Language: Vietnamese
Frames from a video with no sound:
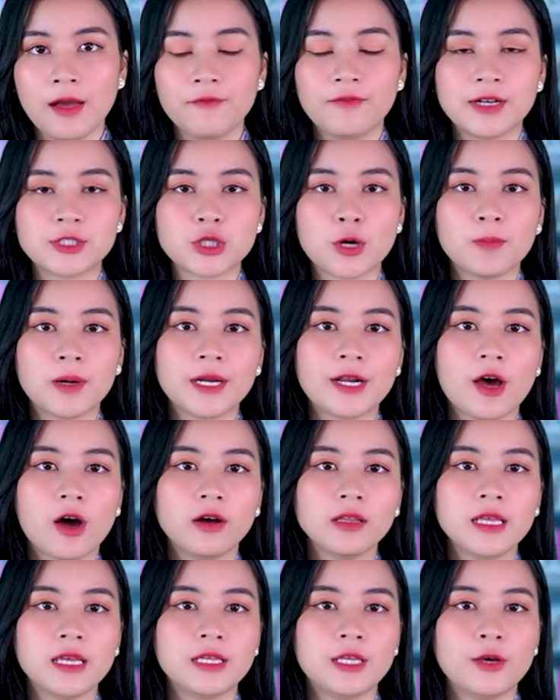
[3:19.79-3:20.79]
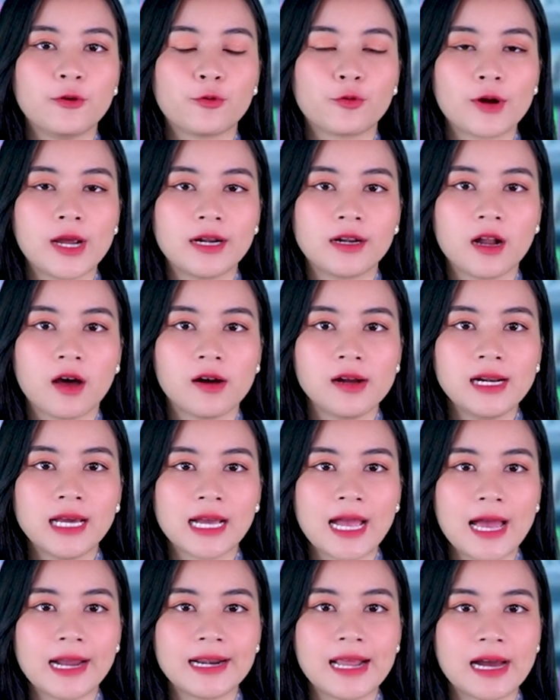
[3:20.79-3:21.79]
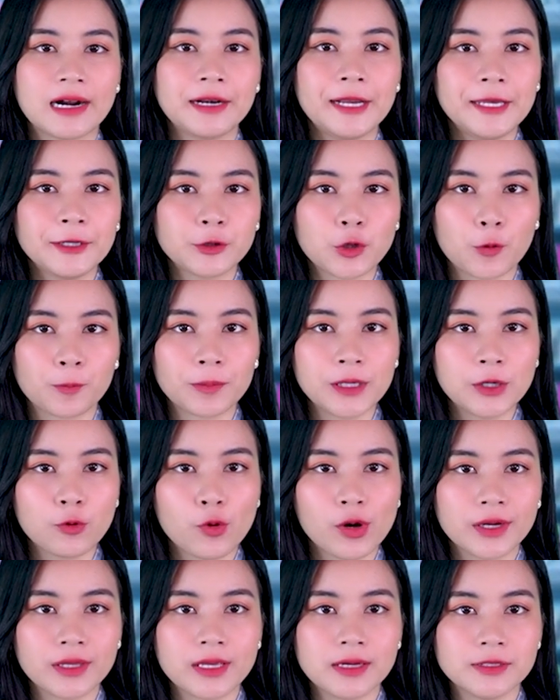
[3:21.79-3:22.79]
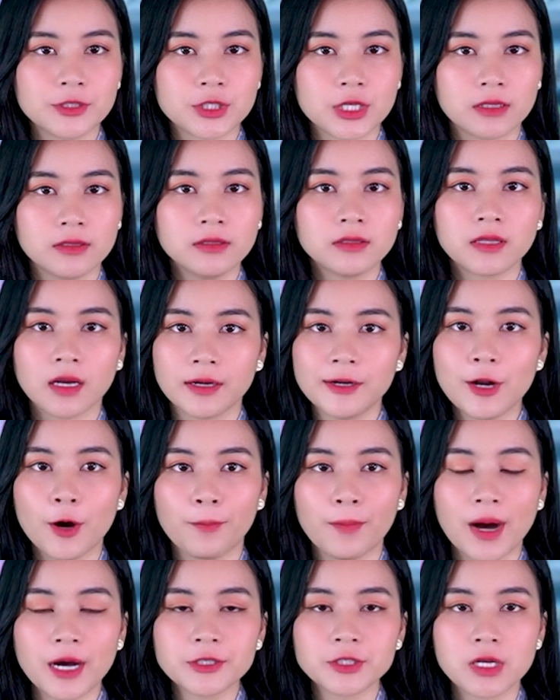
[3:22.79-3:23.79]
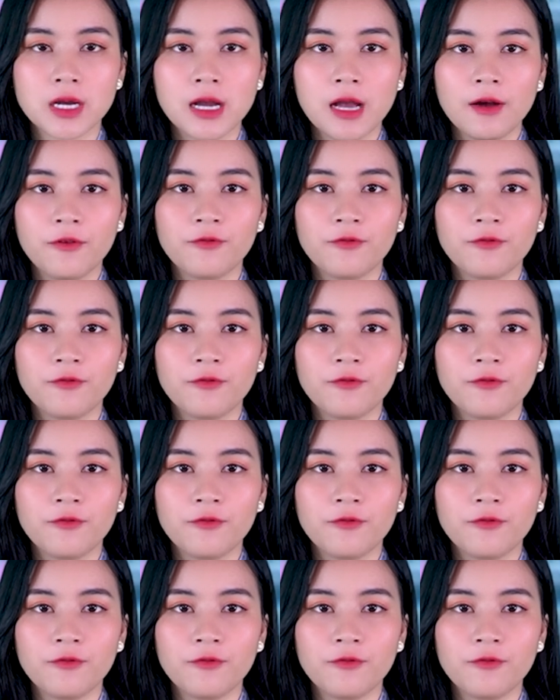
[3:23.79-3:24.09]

Và trong khi đó thì Ukraine nói là Nga đang liên tục đưa quân dự trữ tới Donbass